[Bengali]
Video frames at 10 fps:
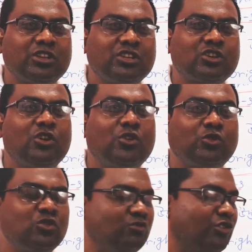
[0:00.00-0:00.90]
করে দিয়েছিল
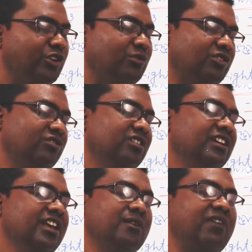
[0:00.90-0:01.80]
নতুন বইয়ের মতো
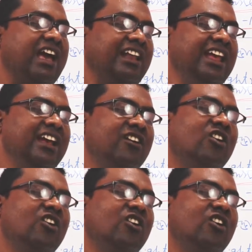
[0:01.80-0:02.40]
ভ্যালি